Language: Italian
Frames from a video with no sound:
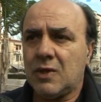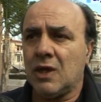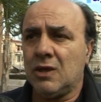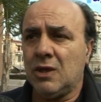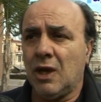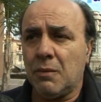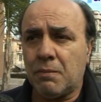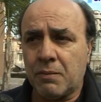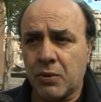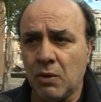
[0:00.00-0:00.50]

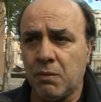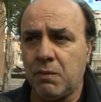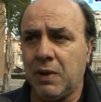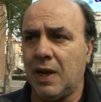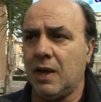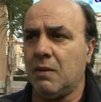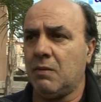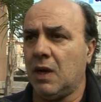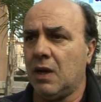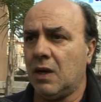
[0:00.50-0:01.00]
del
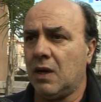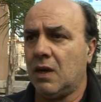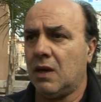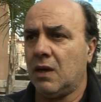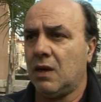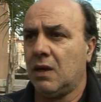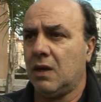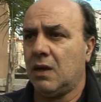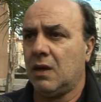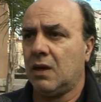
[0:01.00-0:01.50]
problema
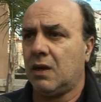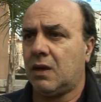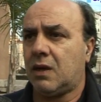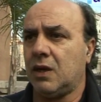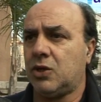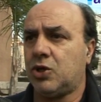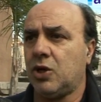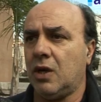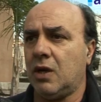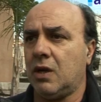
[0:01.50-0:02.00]

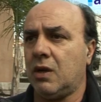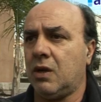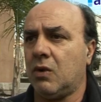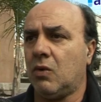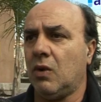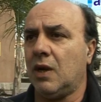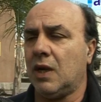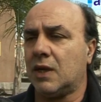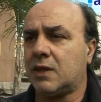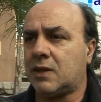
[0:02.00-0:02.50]
che c'è in
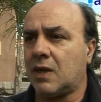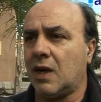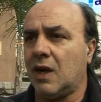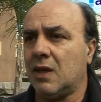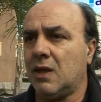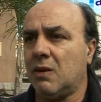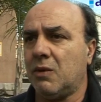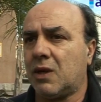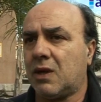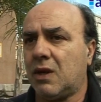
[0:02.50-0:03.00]
quella
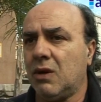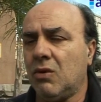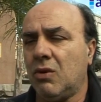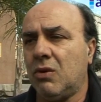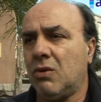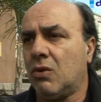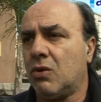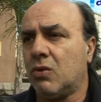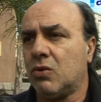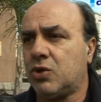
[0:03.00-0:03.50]
strada perché
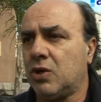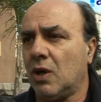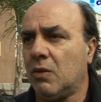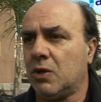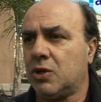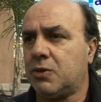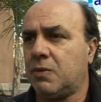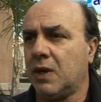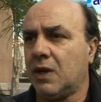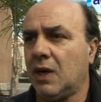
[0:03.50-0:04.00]
noi non
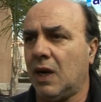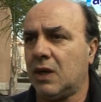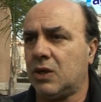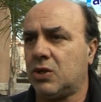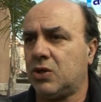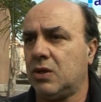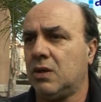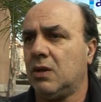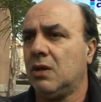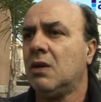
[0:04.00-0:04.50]
riusciamo a
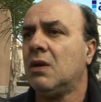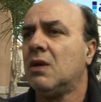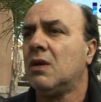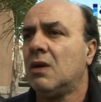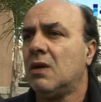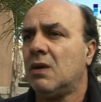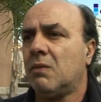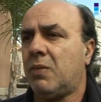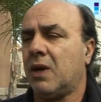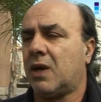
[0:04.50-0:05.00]
spiegarci
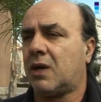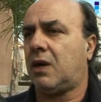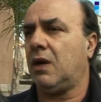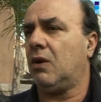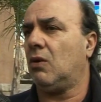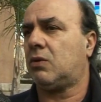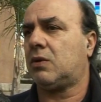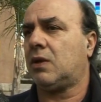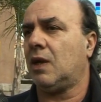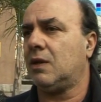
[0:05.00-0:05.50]
perché
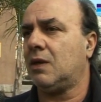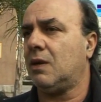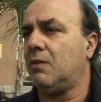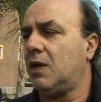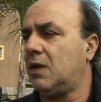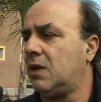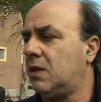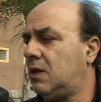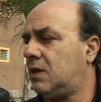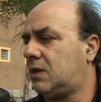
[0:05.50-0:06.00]
80
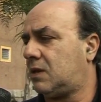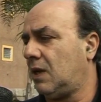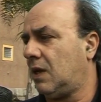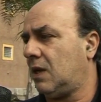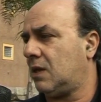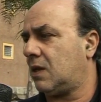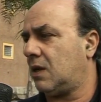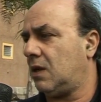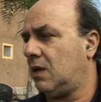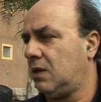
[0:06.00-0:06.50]
metri di
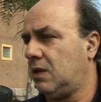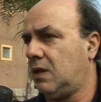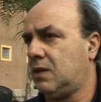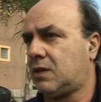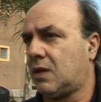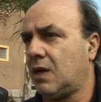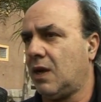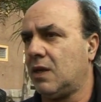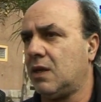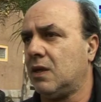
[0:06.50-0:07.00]
strada, di
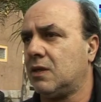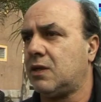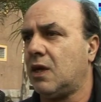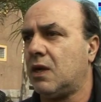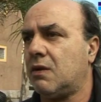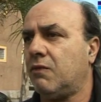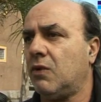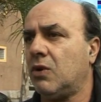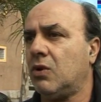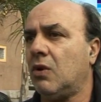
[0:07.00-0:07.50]
strada
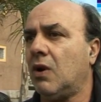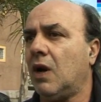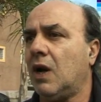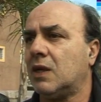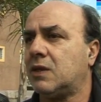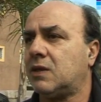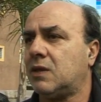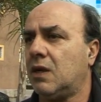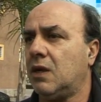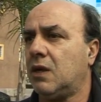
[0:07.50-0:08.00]
servono
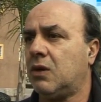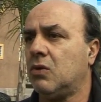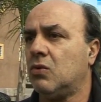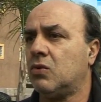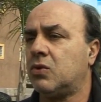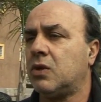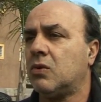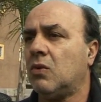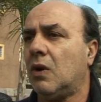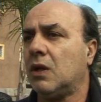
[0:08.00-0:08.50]
a stare
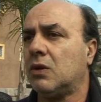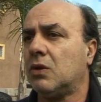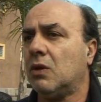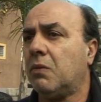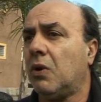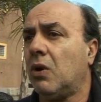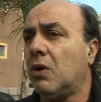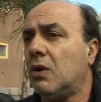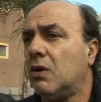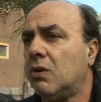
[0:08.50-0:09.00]
chiusi quando
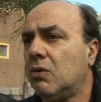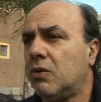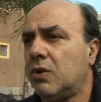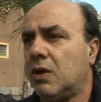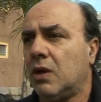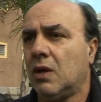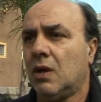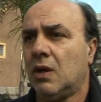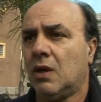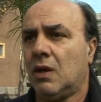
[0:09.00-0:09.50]
poi lui